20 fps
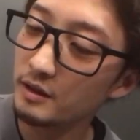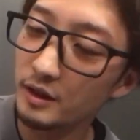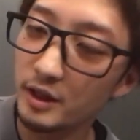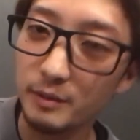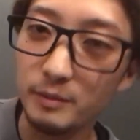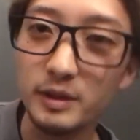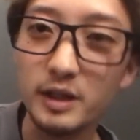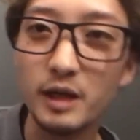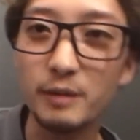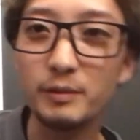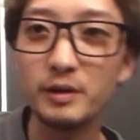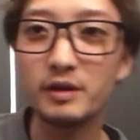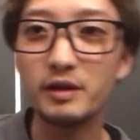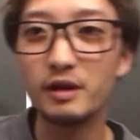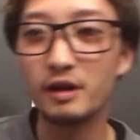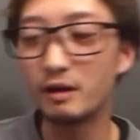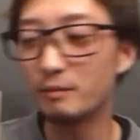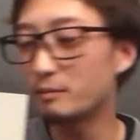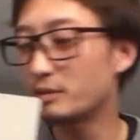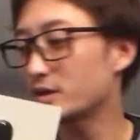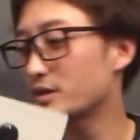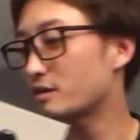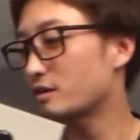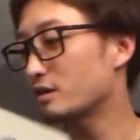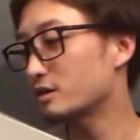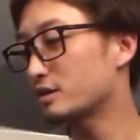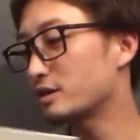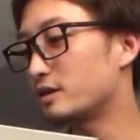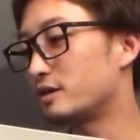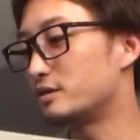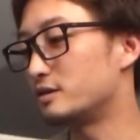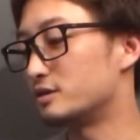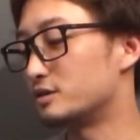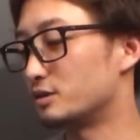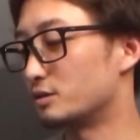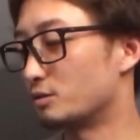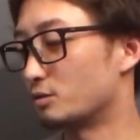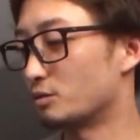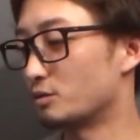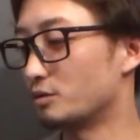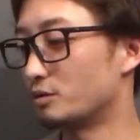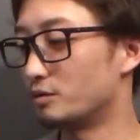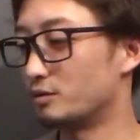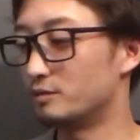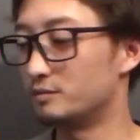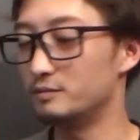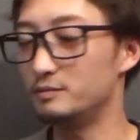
で見た目ねあんまり変わってないんですよこの